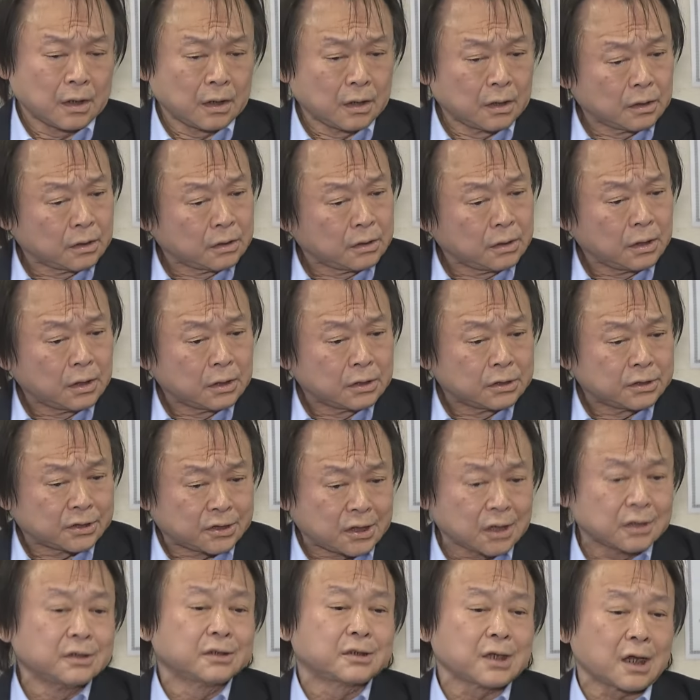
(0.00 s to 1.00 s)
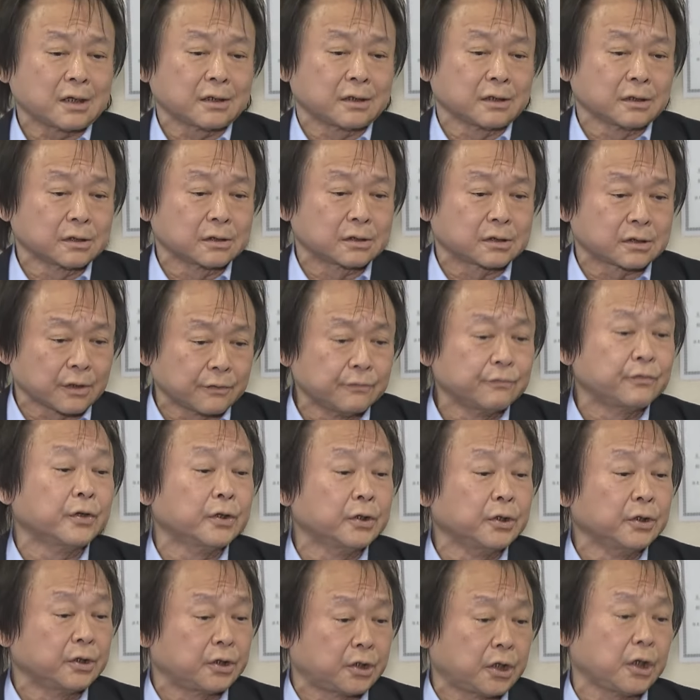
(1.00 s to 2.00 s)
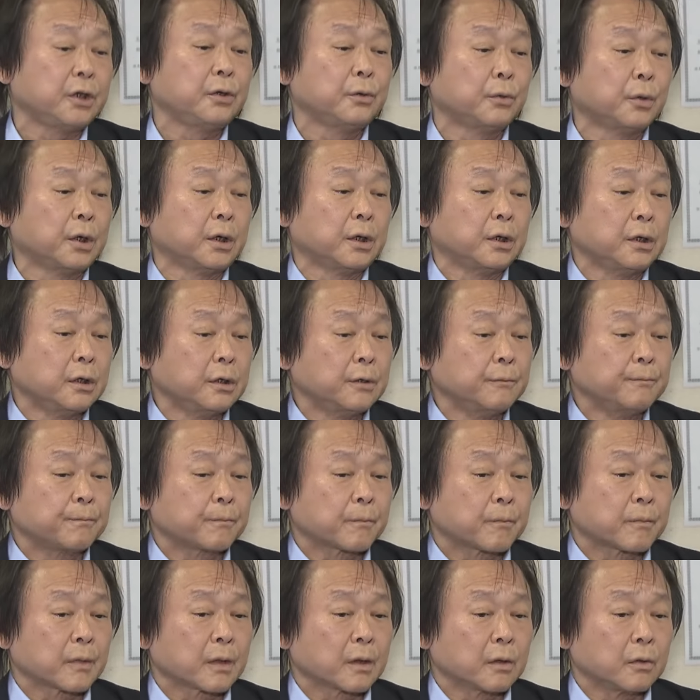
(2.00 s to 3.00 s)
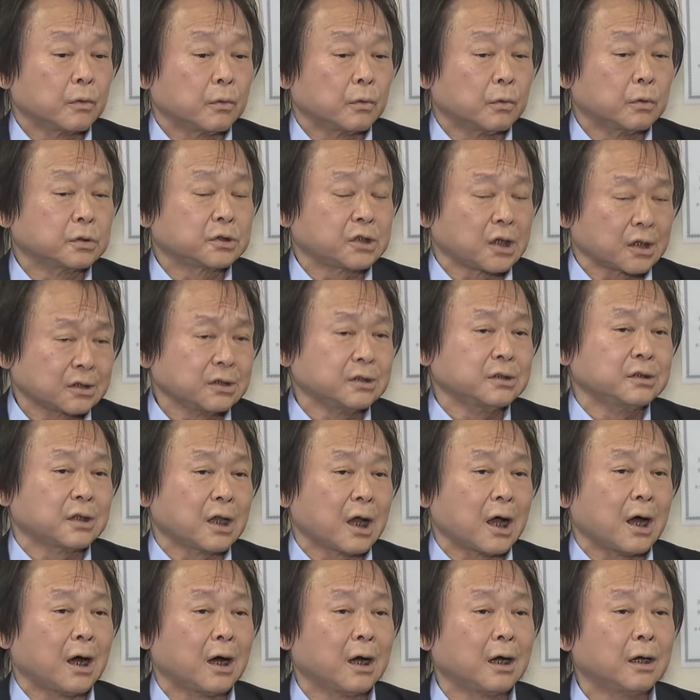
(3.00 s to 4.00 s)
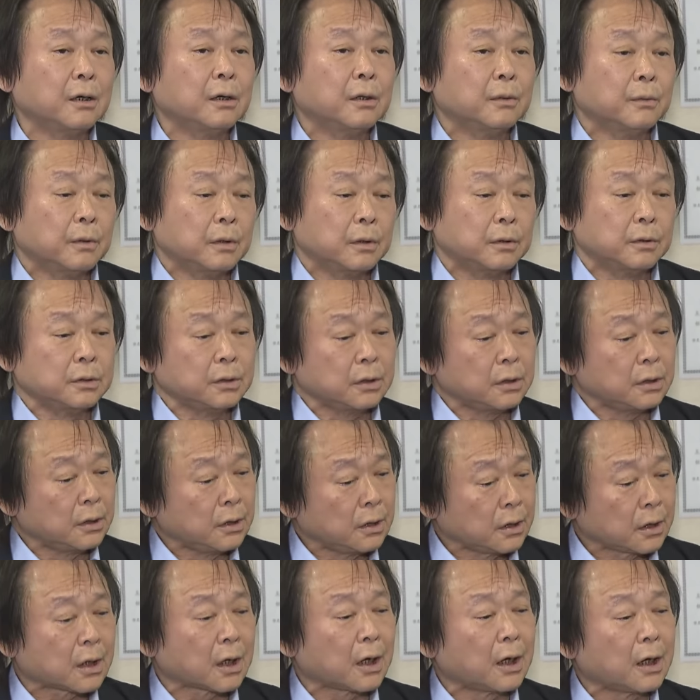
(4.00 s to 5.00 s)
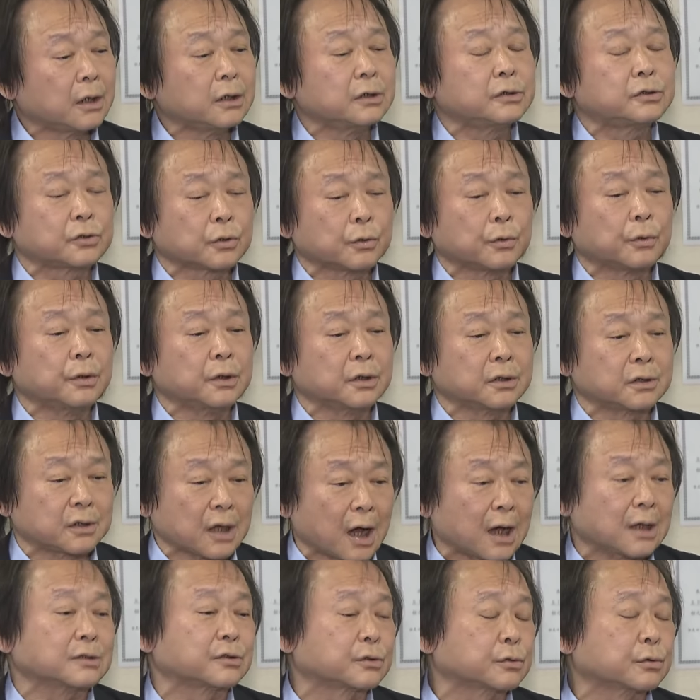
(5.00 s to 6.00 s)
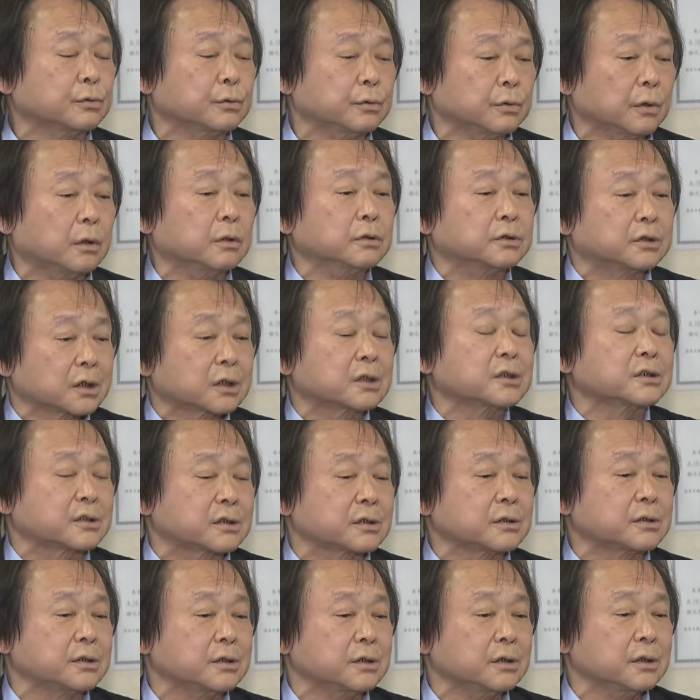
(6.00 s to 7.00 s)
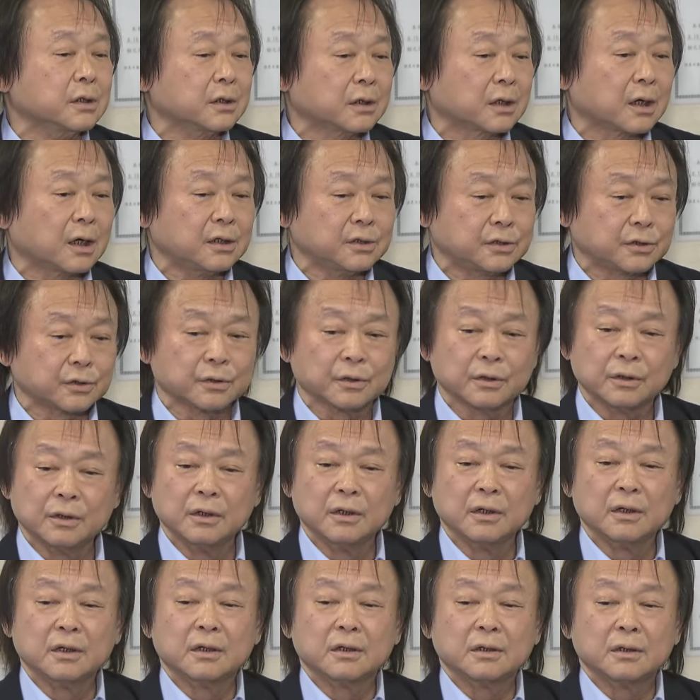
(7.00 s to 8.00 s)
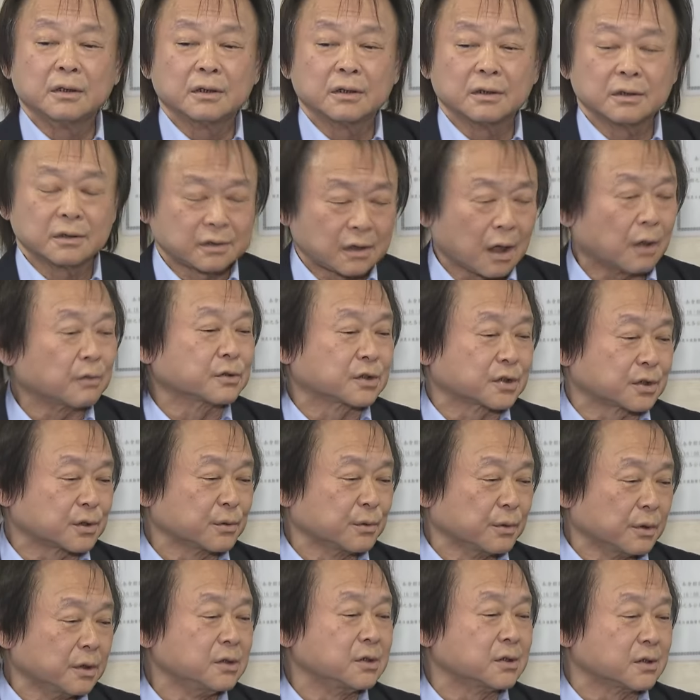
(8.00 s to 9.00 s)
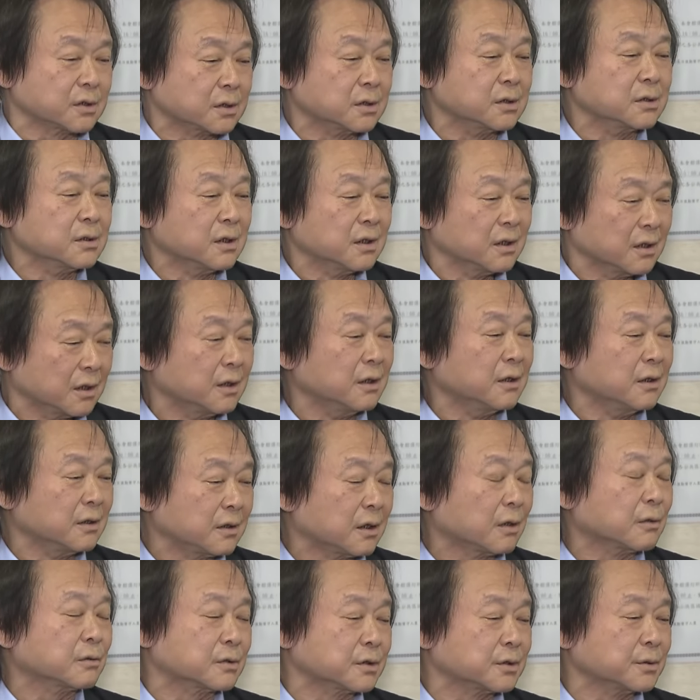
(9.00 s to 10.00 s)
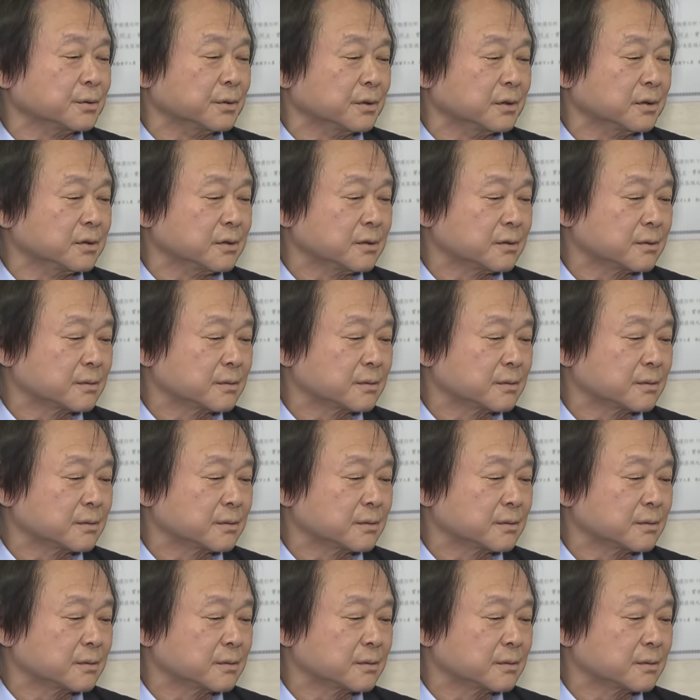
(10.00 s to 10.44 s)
呃，现在的身份地位，我相信他应该就会打住哦，这个事情应该就到此为止。嘿，到此。我觉得